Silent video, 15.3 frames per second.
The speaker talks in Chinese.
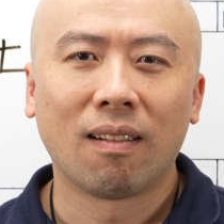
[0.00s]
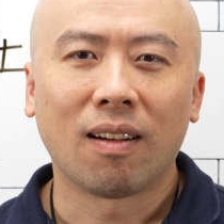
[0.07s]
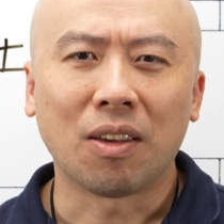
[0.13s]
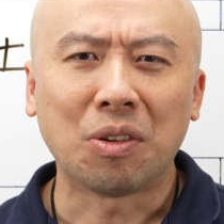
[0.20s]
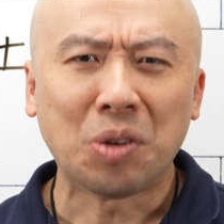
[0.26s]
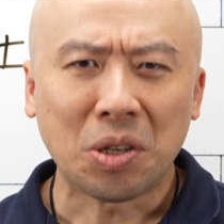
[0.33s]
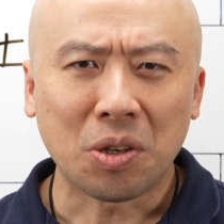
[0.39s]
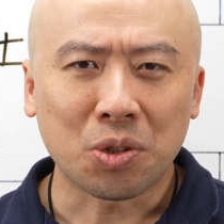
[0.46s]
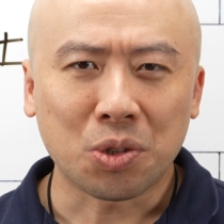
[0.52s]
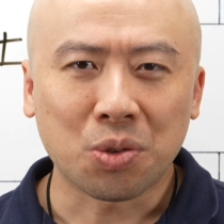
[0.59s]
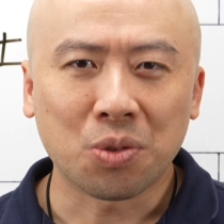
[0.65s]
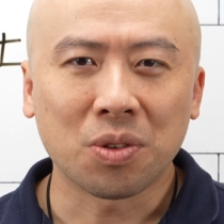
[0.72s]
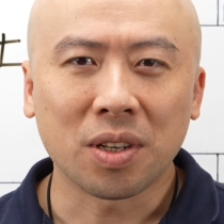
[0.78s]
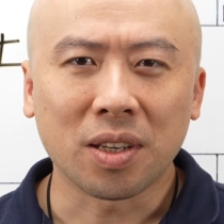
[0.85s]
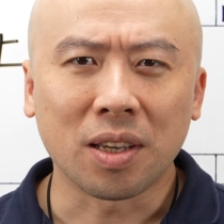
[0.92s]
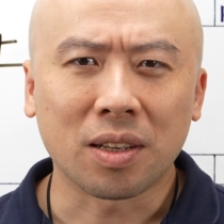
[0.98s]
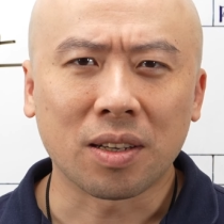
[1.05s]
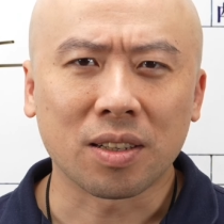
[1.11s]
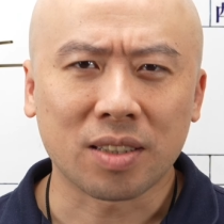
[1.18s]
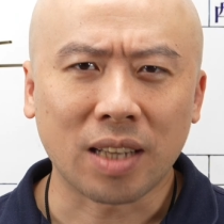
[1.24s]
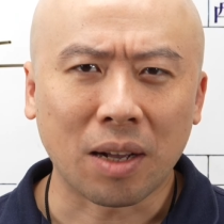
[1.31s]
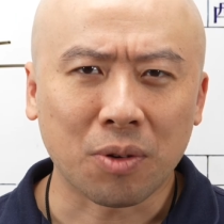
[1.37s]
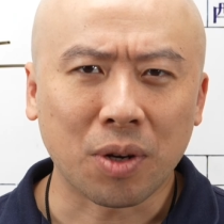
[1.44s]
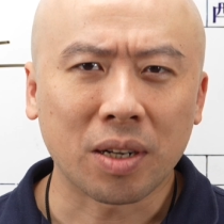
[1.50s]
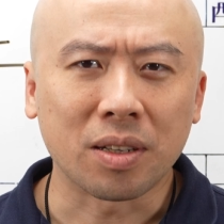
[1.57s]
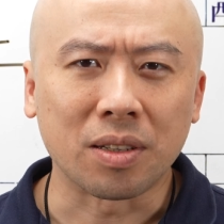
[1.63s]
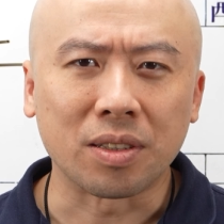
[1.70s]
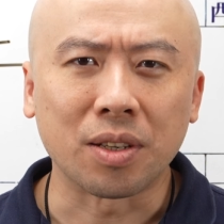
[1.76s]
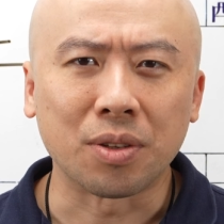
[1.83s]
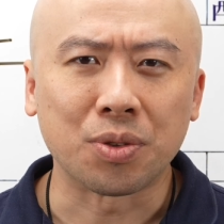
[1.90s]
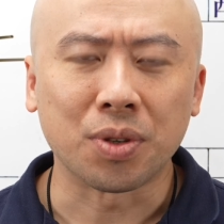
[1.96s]
因为又出了一个三观很
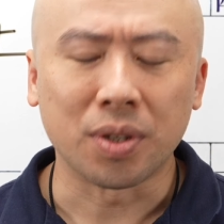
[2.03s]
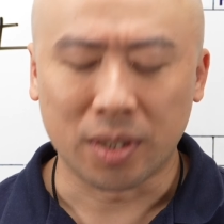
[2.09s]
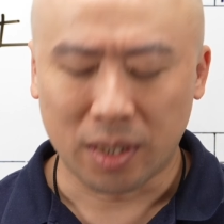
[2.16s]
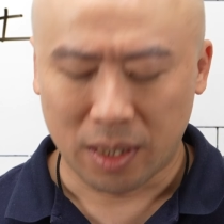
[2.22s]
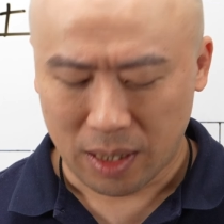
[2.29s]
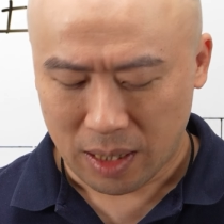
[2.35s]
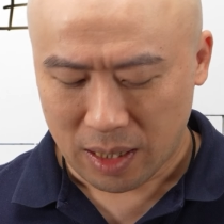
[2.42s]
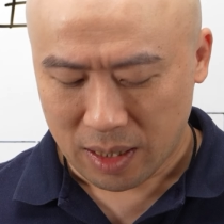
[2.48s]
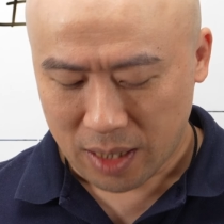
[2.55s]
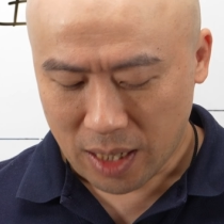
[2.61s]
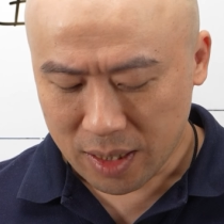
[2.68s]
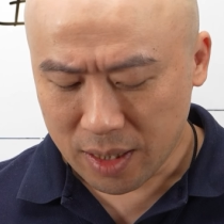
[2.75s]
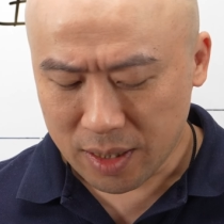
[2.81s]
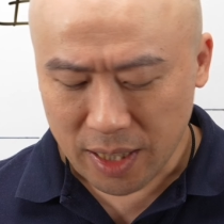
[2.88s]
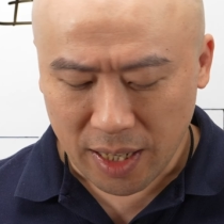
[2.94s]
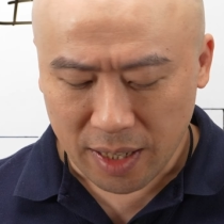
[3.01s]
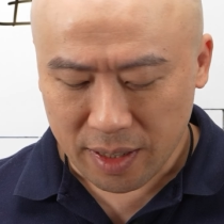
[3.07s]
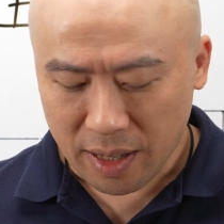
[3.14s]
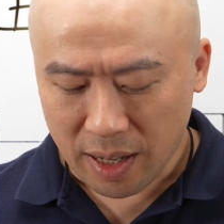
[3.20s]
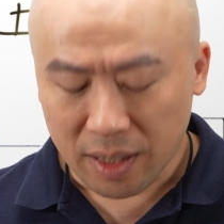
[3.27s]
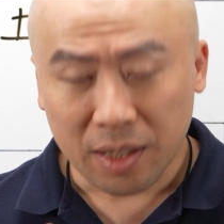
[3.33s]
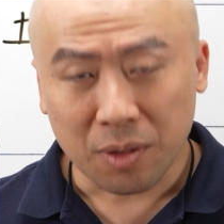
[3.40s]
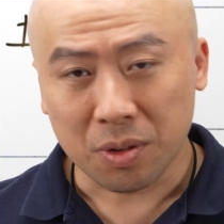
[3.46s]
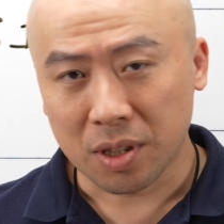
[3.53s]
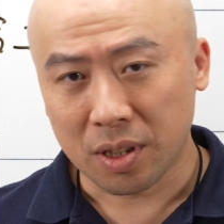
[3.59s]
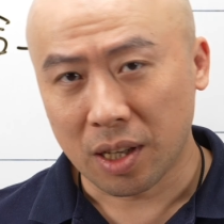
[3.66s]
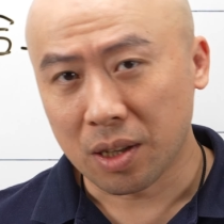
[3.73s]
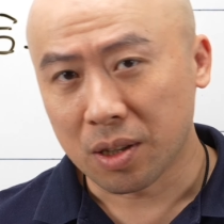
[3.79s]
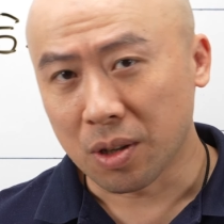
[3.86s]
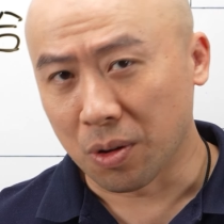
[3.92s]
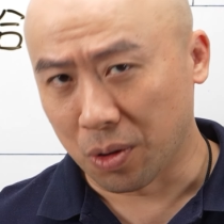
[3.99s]
正确的。但是这个案例我是
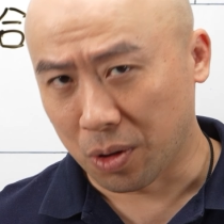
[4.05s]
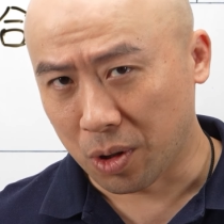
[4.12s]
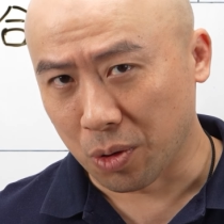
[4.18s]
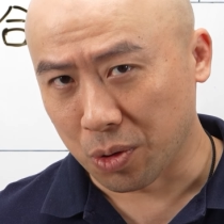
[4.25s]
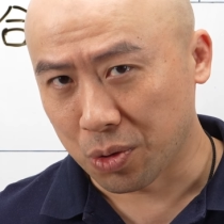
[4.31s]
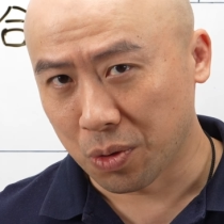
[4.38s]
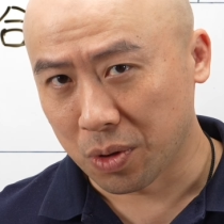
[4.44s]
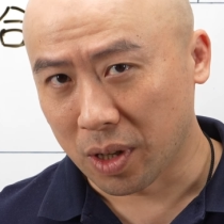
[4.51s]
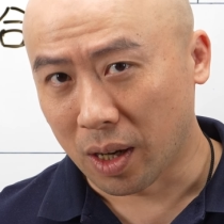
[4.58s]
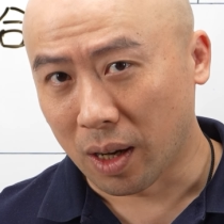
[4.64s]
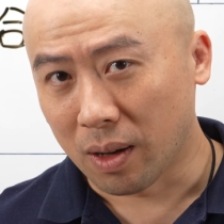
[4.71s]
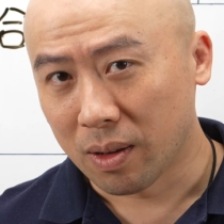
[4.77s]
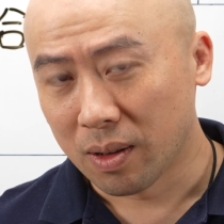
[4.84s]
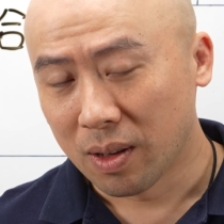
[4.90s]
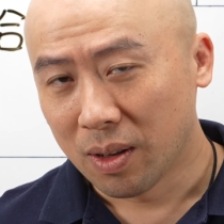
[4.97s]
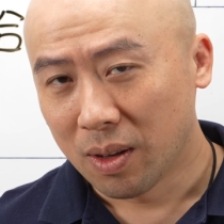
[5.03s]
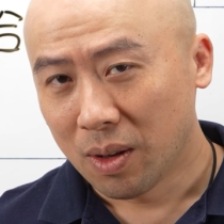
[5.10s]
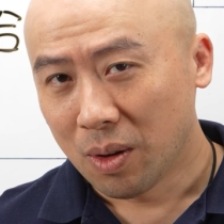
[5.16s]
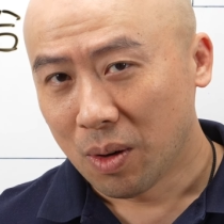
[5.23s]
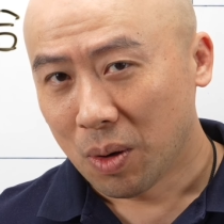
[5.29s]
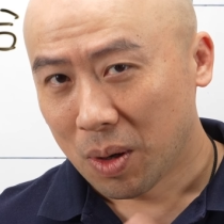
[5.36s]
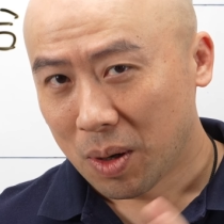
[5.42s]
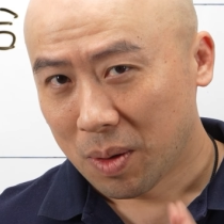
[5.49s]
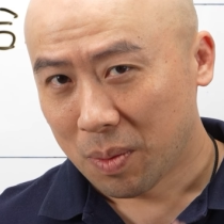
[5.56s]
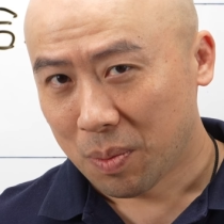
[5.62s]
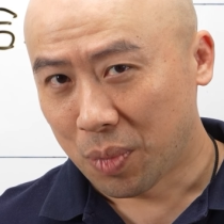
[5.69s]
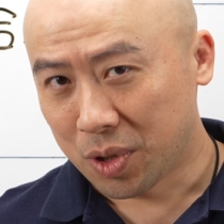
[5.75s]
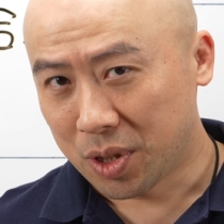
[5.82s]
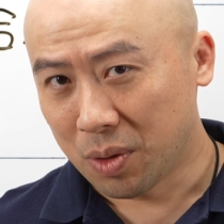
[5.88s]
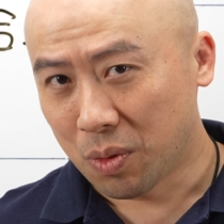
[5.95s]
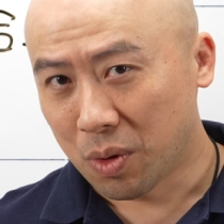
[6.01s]
听口口述的哈，不
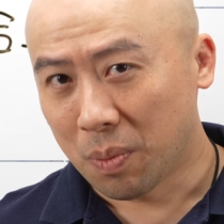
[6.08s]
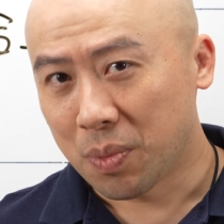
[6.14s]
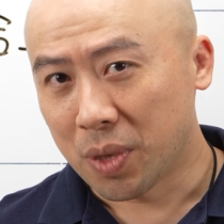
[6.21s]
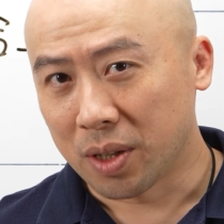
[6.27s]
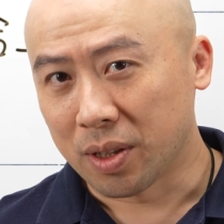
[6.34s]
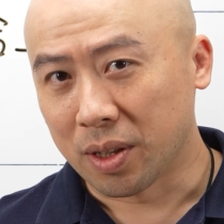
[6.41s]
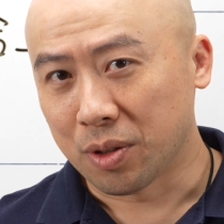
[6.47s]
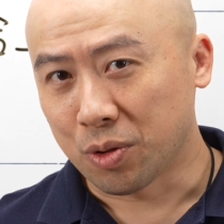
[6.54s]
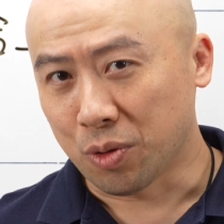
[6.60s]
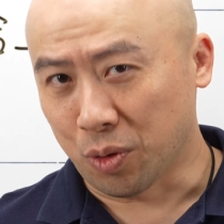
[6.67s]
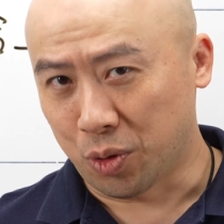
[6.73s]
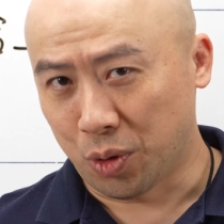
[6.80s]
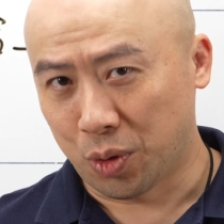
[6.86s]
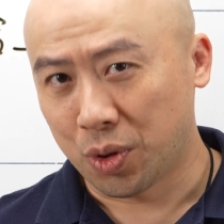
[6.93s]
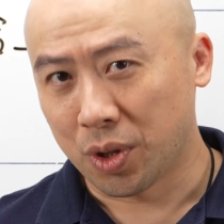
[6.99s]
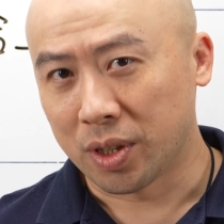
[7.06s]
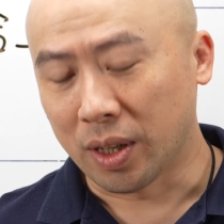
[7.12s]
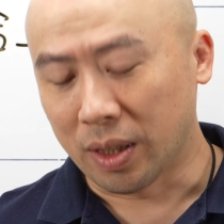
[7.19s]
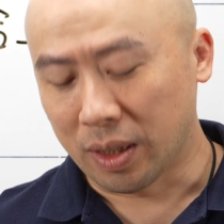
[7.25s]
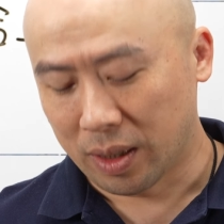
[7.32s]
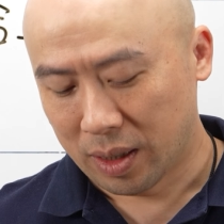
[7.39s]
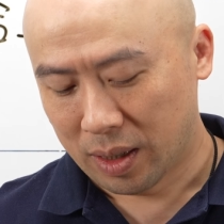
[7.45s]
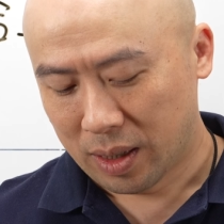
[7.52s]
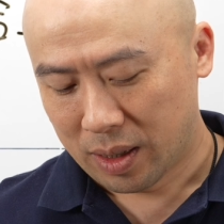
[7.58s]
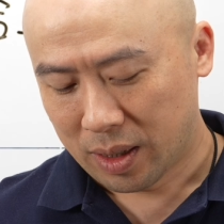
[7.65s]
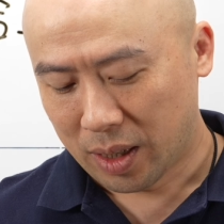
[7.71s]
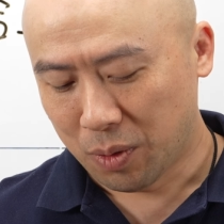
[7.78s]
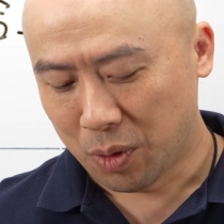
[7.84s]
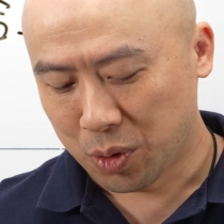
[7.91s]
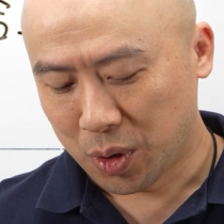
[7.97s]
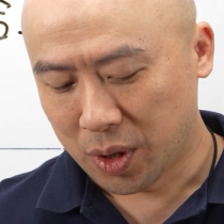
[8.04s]
是我本人所去确认的。但是
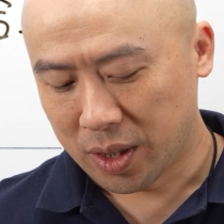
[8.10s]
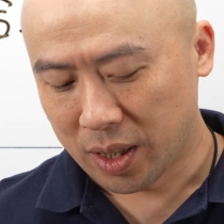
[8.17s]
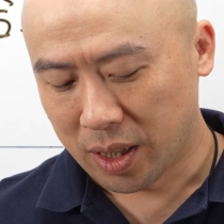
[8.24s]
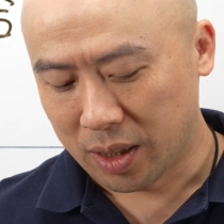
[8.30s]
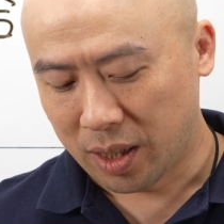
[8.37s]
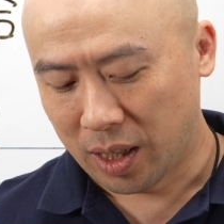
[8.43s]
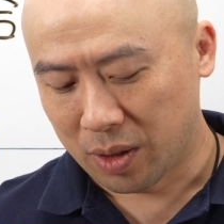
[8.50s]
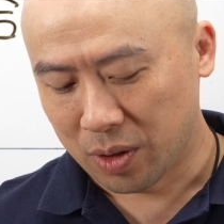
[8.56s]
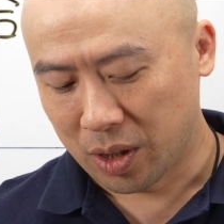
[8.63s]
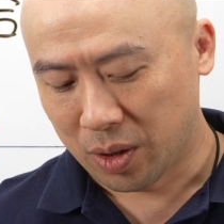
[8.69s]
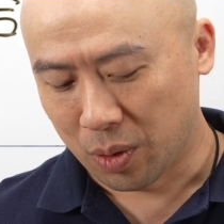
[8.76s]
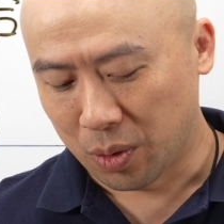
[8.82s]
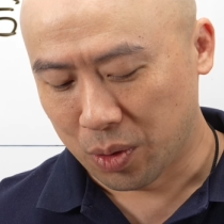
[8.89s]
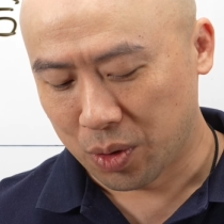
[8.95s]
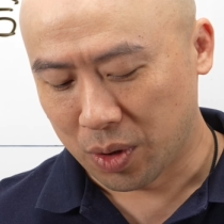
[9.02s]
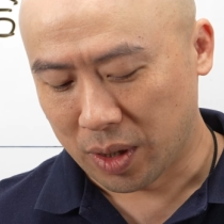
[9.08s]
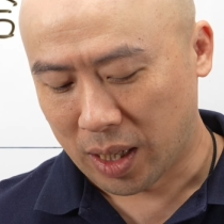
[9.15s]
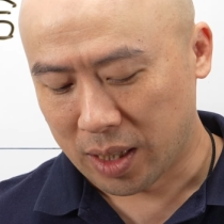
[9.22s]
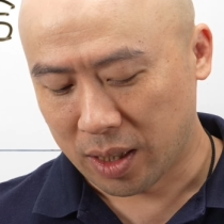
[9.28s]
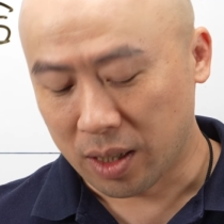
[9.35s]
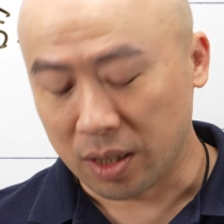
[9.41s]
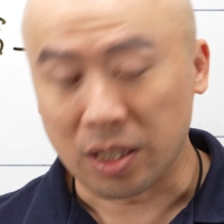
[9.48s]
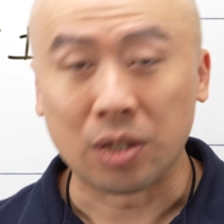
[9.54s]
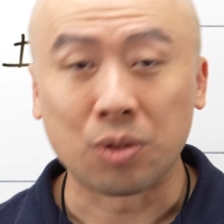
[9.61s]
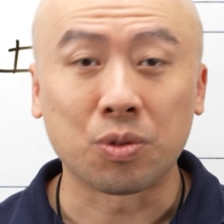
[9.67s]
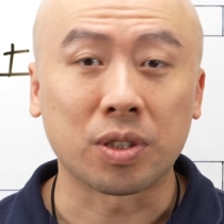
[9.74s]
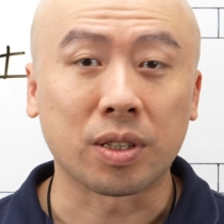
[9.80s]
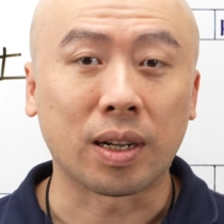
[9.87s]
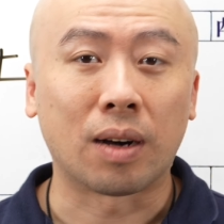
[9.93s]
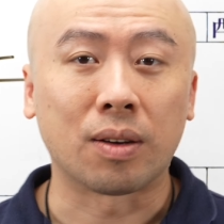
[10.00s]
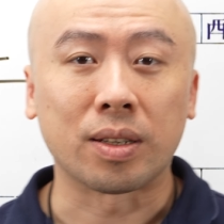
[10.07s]
我觉得这个提供的同学，他的可信度是
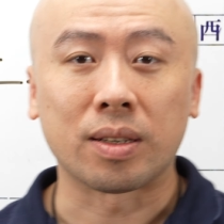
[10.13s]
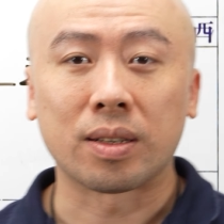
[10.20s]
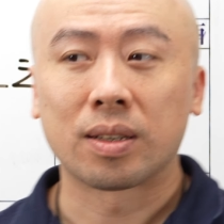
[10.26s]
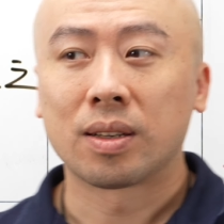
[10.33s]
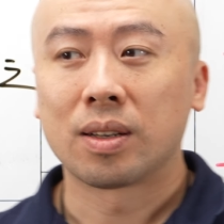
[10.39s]
高的。